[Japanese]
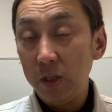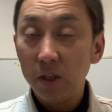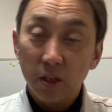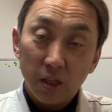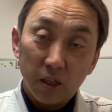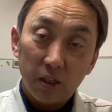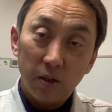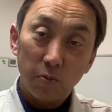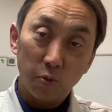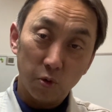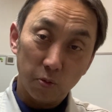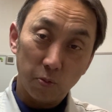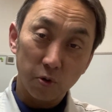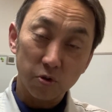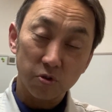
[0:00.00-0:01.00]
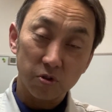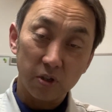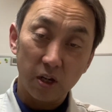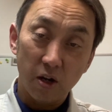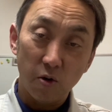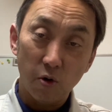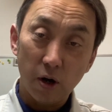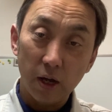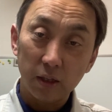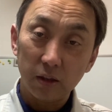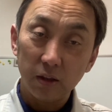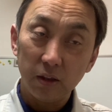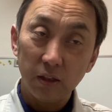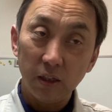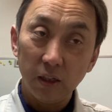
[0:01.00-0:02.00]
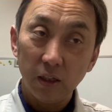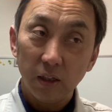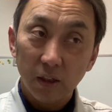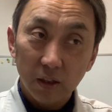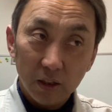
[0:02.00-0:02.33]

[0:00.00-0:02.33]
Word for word: んなでもうポスターを貼って、